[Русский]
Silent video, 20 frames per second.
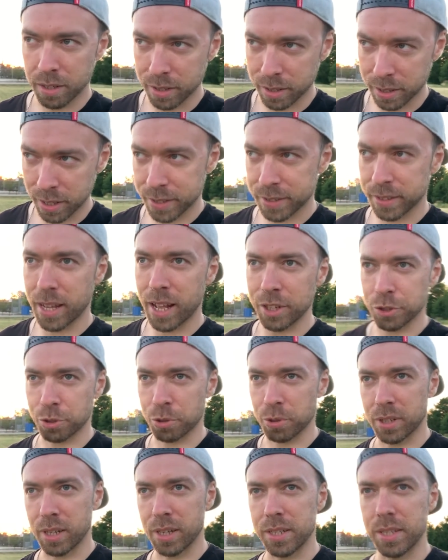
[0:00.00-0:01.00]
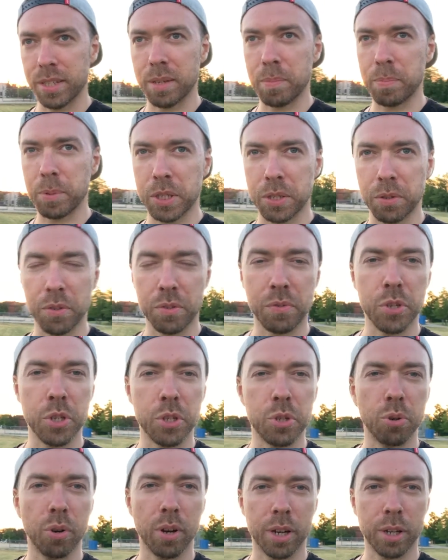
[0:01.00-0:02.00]
Я знал, что если не записывать
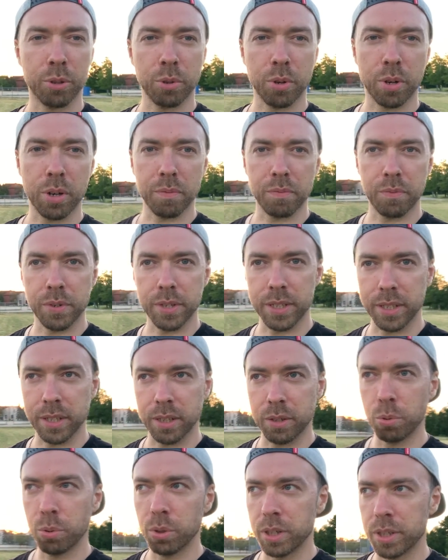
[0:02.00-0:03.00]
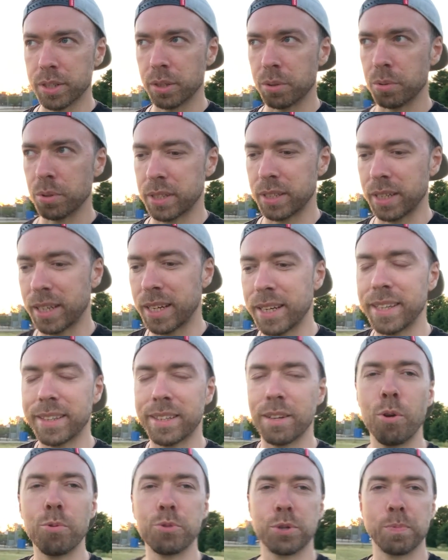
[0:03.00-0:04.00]
видео, которые вы не гуглите, то есть на
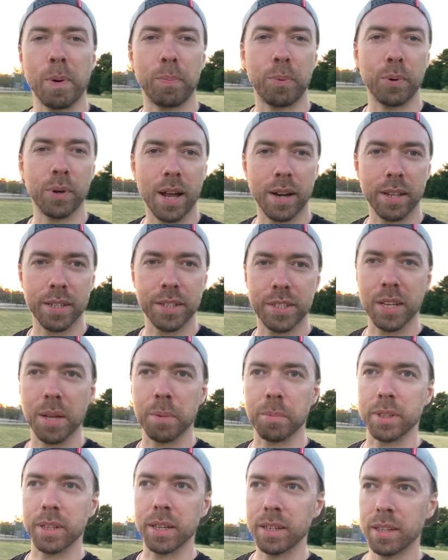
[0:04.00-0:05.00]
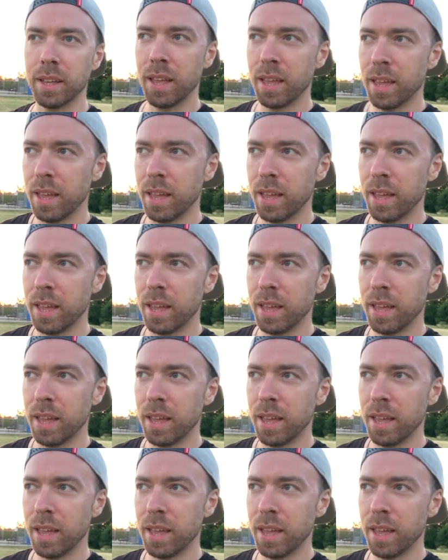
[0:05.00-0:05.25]
какие-то общие популярные темы, да,